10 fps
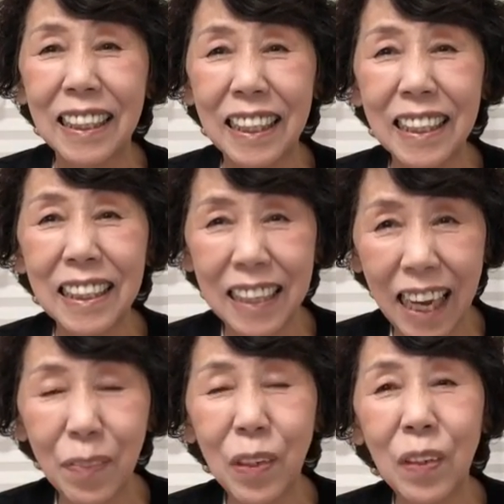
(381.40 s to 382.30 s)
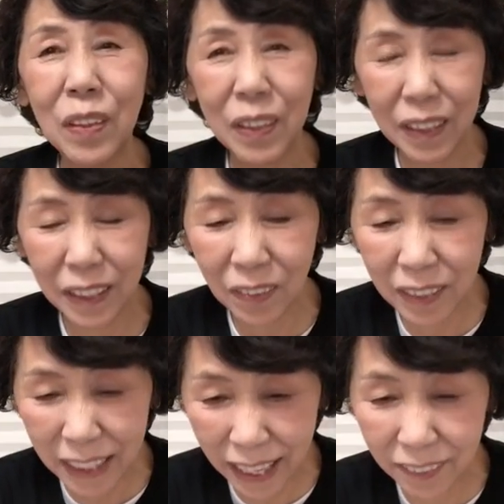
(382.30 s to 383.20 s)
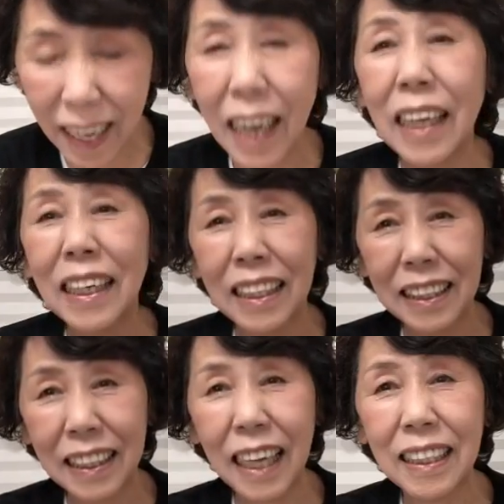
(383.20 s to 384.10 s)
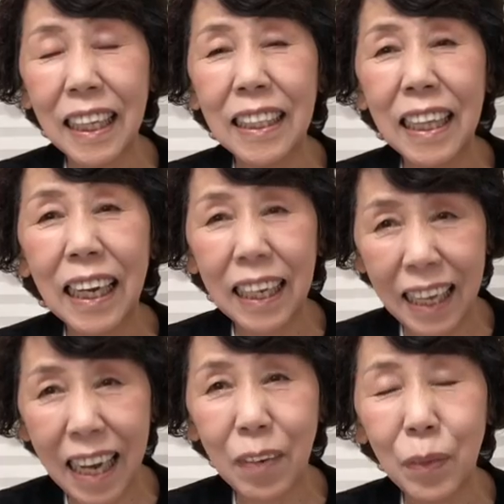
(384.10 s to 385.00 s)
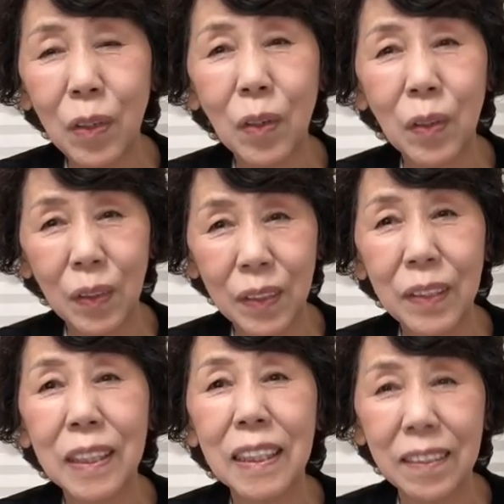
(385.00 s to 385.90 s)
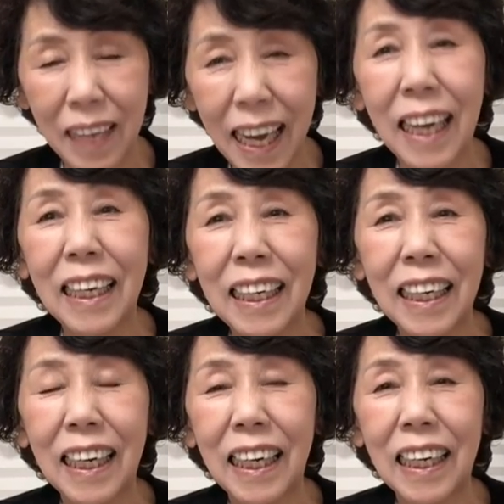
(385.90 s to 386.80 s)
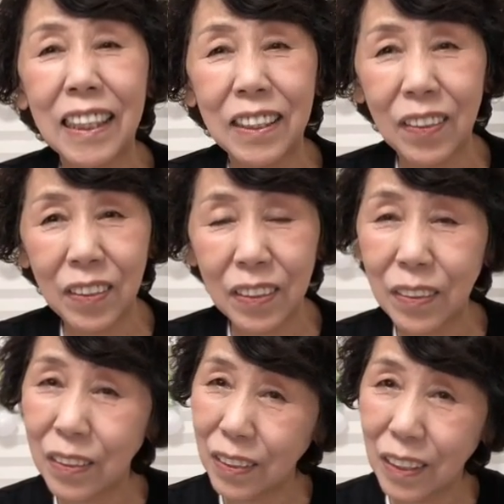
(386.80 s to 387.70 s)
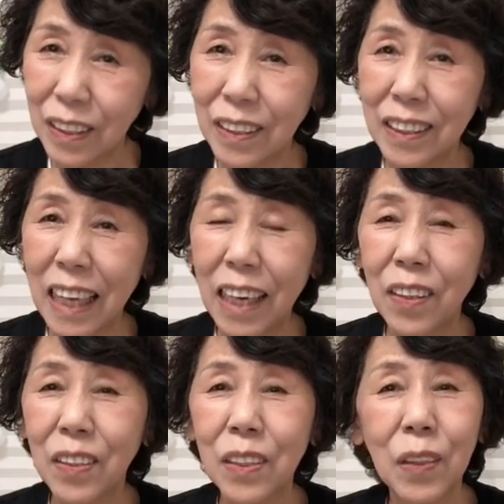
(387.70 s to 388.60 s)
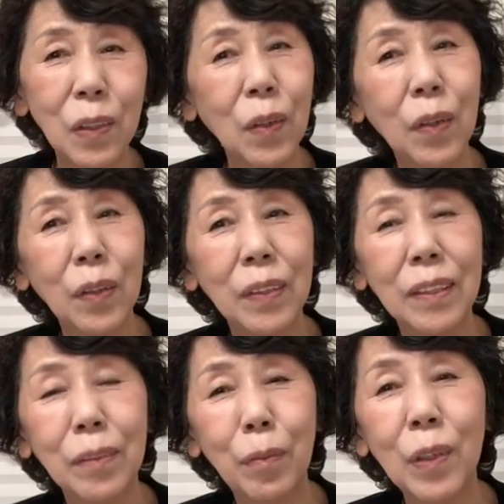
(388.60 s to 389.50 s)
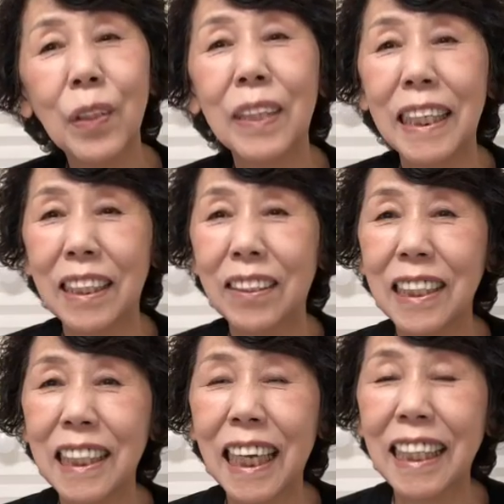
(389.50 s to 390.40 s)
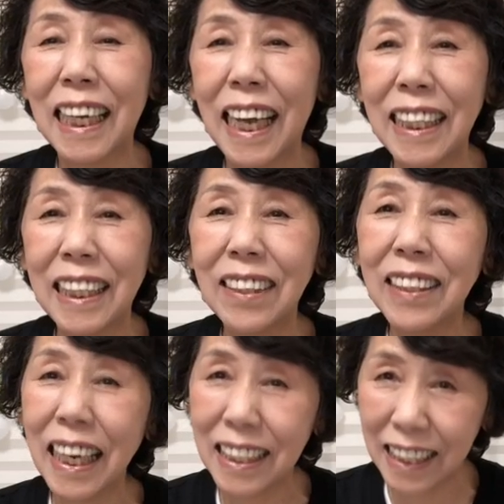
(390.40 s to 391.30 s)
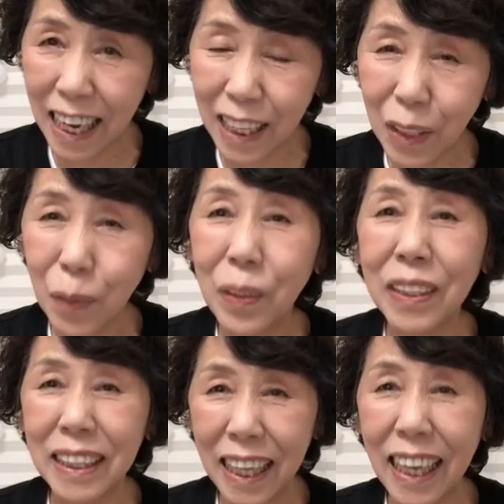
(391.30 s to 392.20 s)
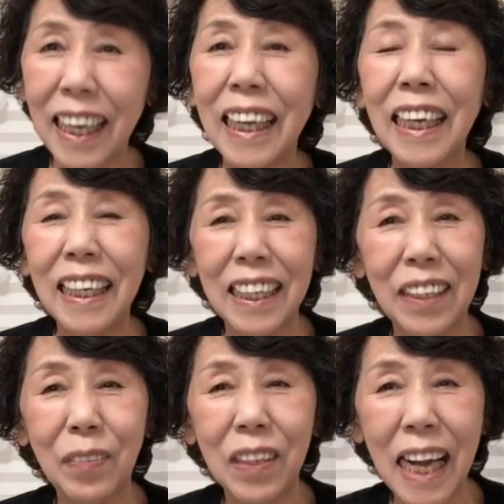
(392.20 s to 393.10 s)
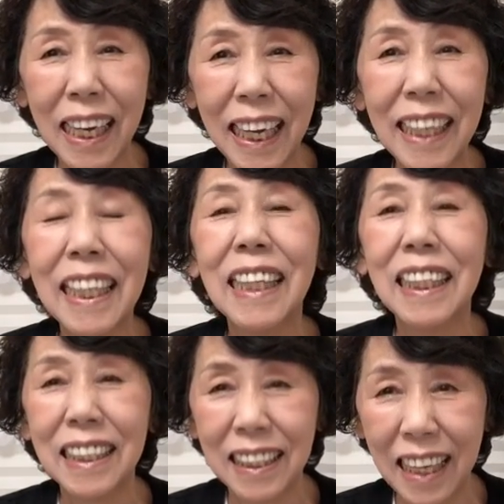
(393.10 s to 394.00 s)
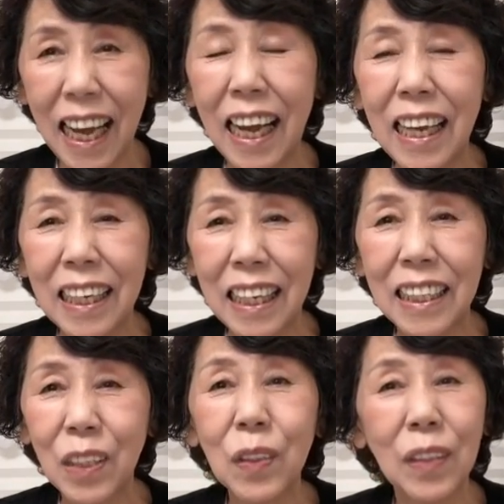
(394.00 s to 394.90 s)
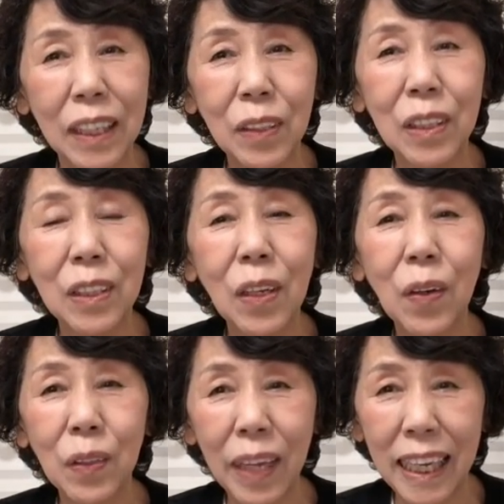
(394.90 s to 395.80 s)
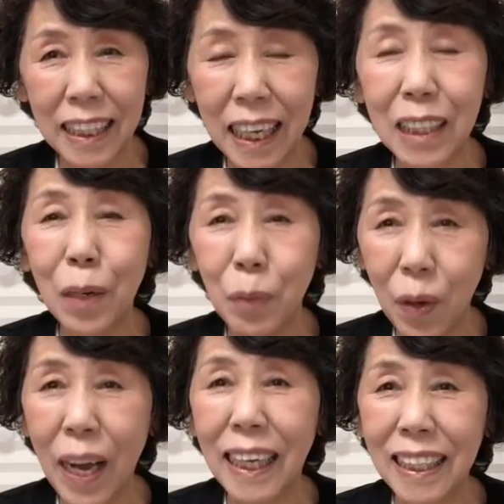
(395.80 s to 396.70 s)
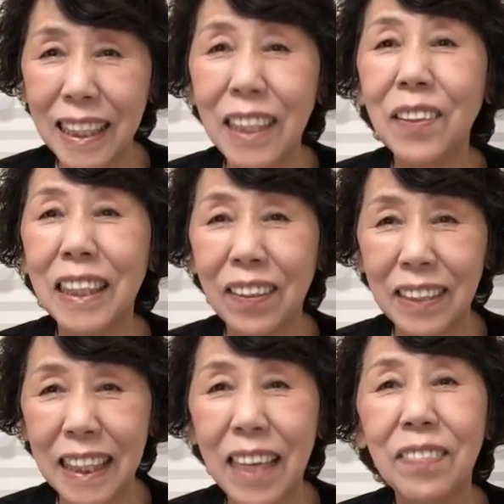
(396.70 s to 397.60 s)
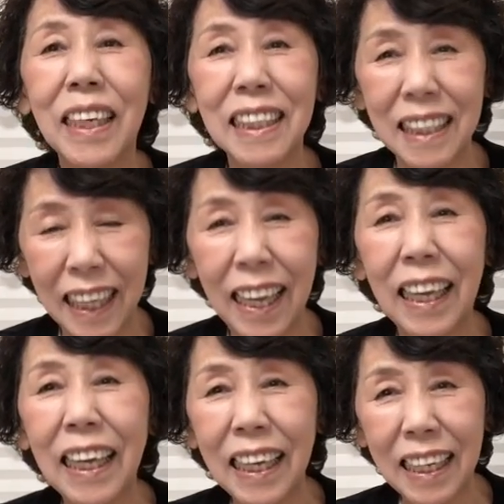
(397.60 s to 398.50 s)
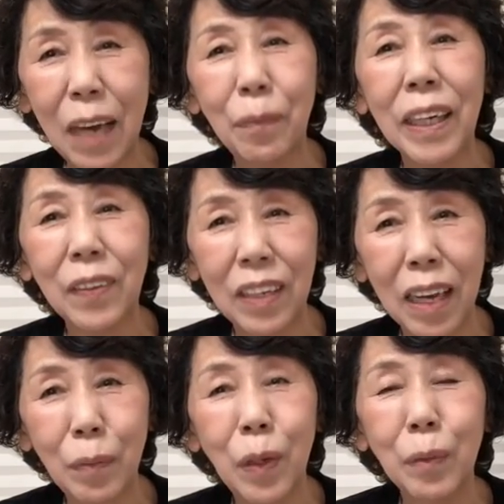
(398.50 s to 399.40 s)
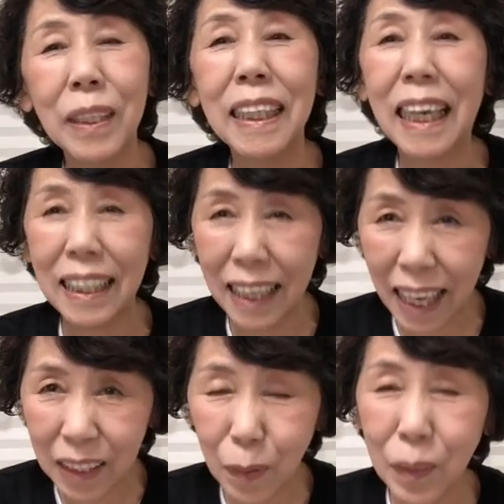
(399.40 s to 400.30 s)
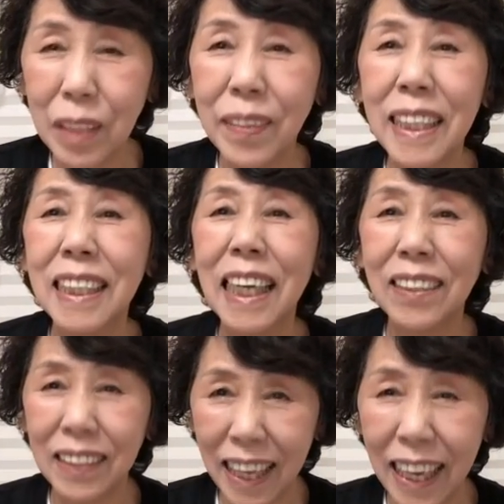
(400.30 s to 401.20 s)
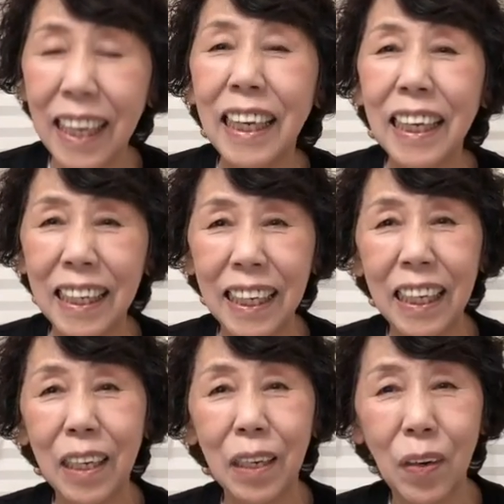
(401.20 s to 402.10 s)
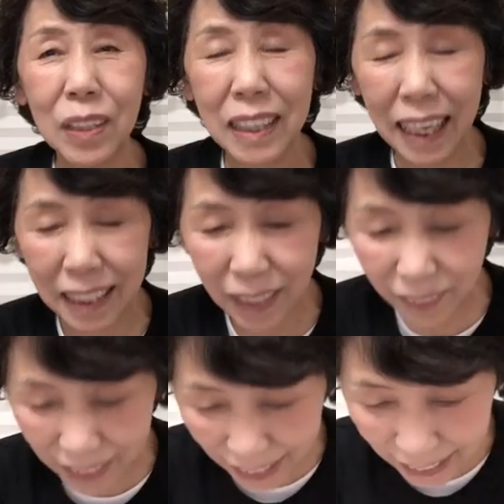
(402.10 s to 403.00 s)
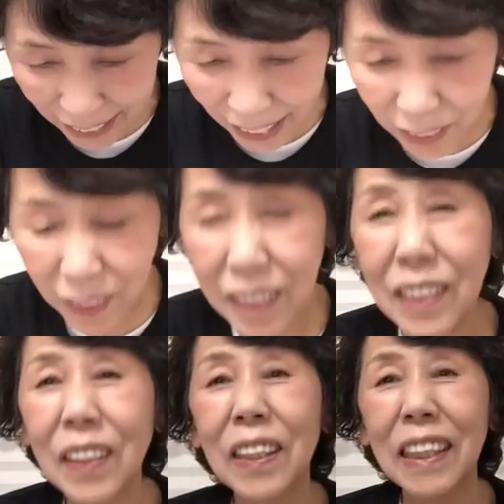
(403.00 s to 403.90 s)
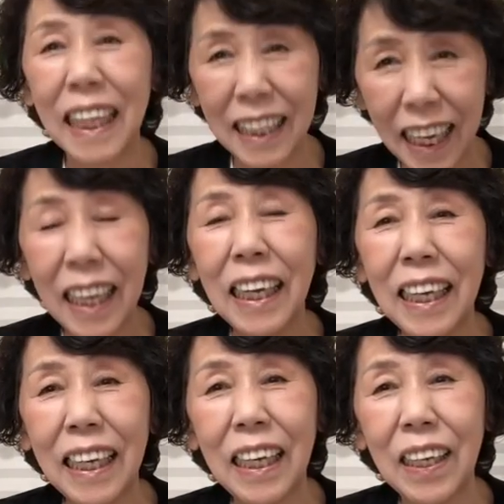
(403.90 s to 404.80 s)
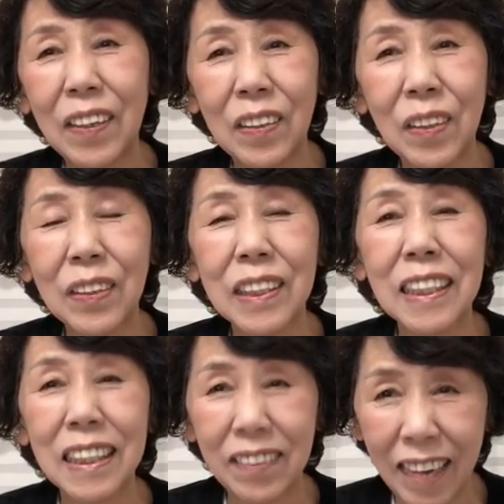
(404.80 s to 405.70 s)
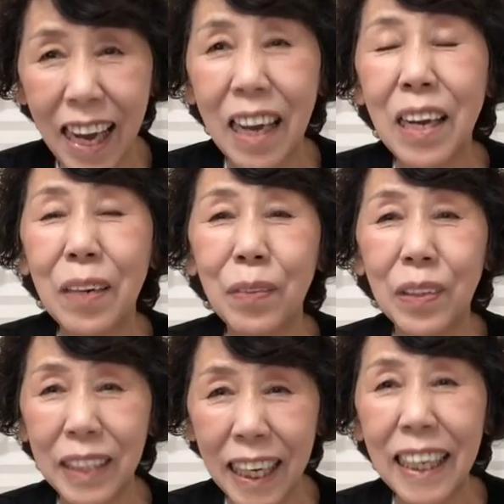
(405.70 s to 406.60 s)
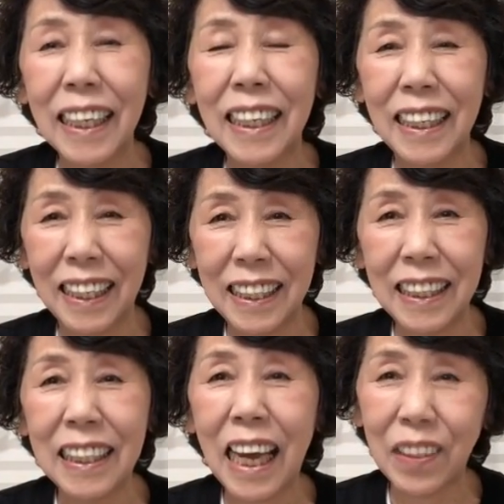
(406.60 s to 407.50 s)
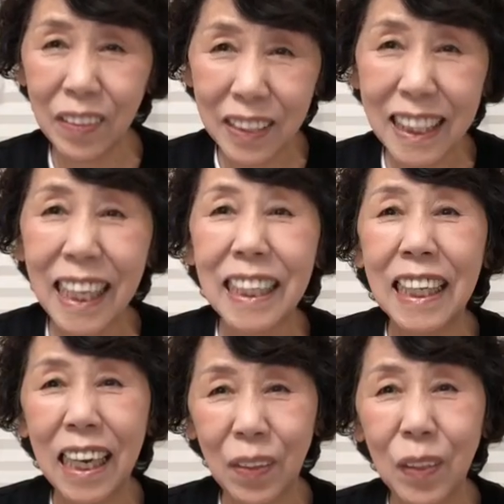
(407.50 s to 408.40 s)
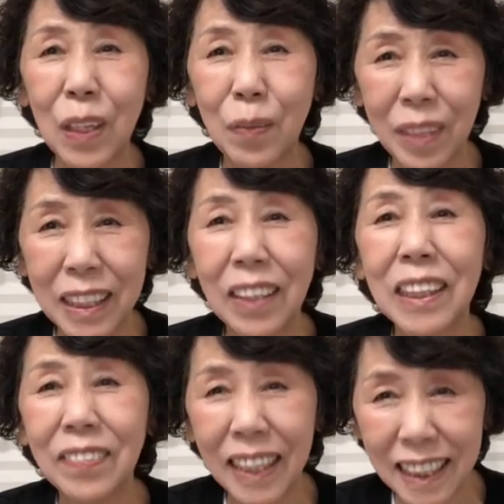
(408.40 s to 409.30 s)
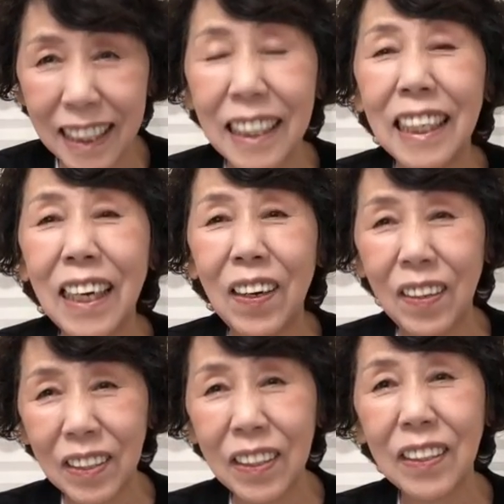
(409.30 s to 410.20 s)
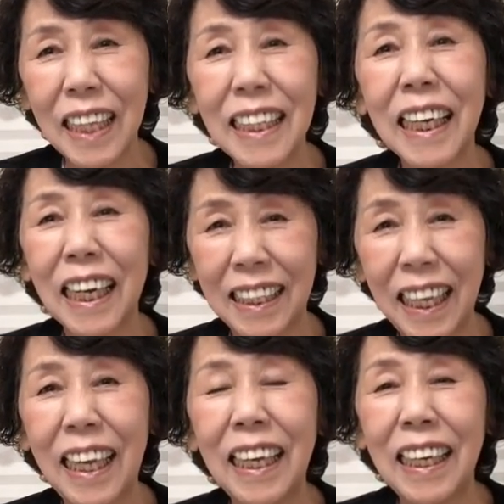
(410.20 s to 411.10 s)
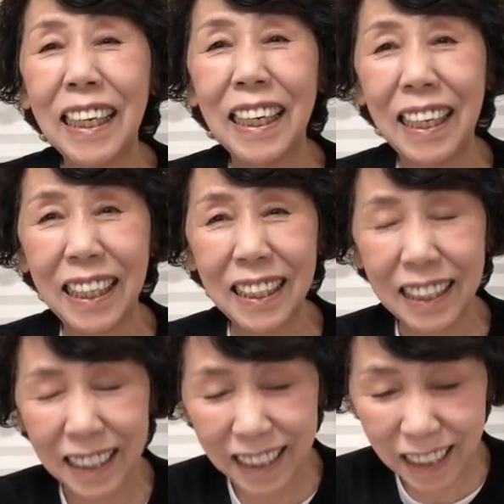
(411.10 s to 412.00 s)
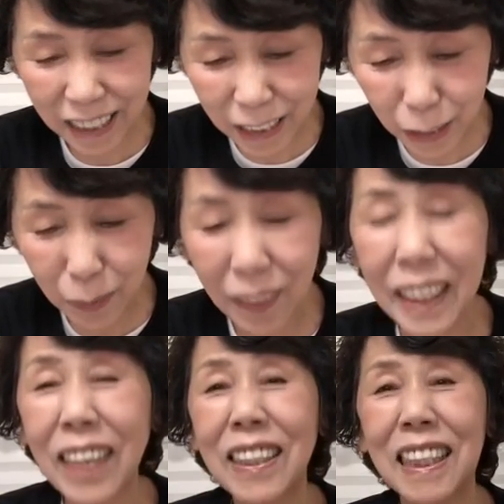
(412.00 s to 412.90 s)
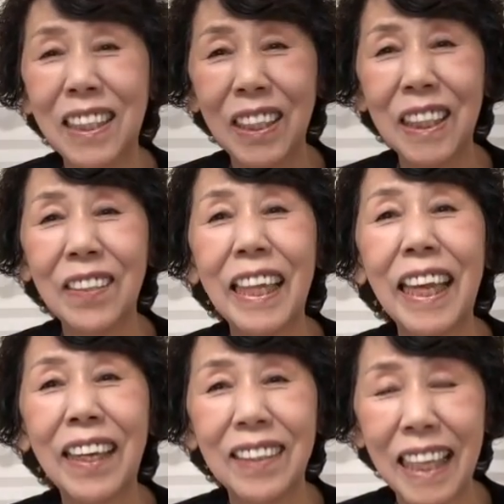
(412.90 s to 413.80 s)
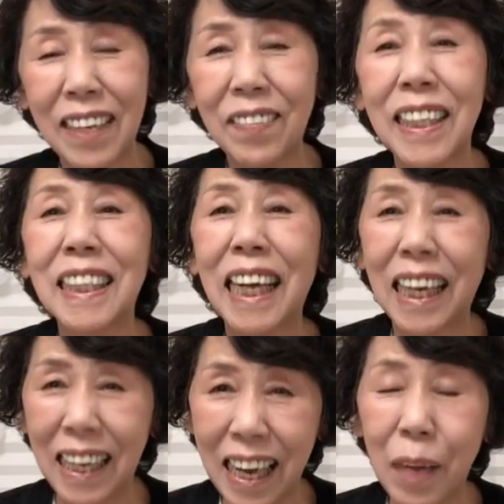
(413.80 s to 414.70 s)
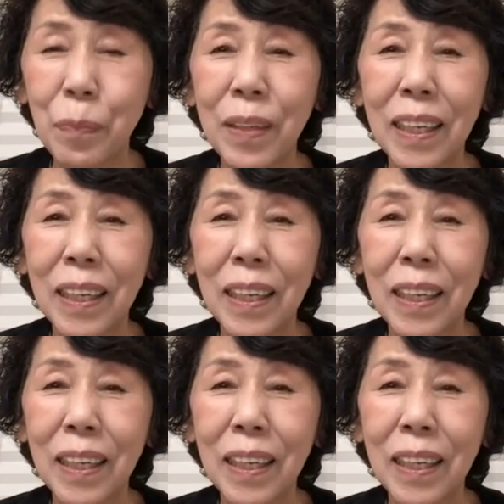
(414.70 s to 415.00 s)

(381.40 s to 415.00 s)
ですがもう本当に今回は残念ながらもうこの靴はあどあのちょっとボンドでくっつけたらいけるかしらと思って、えー、もう考えたんですがあちょっとね靴底の減り方も激しいようでございましてやっぱりこれはもう無理かなと思いましたので、えー、お疲れ様でしたということでね、えー、この靴にはもうね、え引退をしていただこうと思っております。本当なんだかね、えいつも私と一緒でございましたから。